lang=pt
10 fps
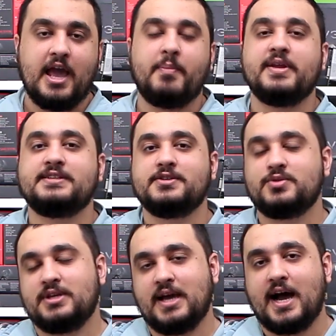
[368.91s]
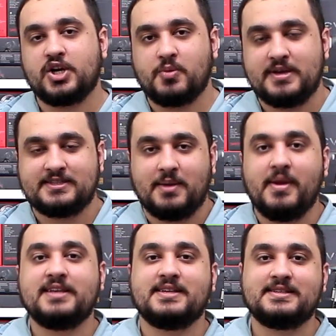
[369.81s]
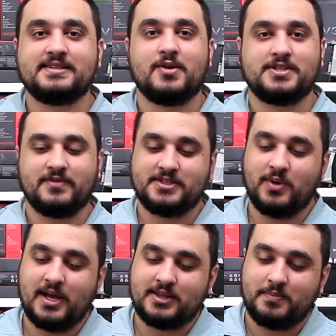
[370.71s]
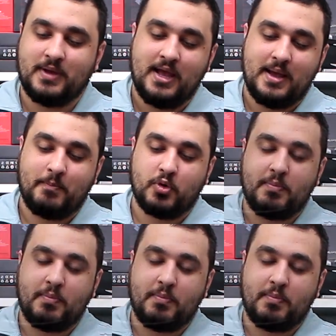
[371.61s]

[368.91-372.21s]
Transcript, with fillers: é preciso que haja uma estabilização. Se você olhar por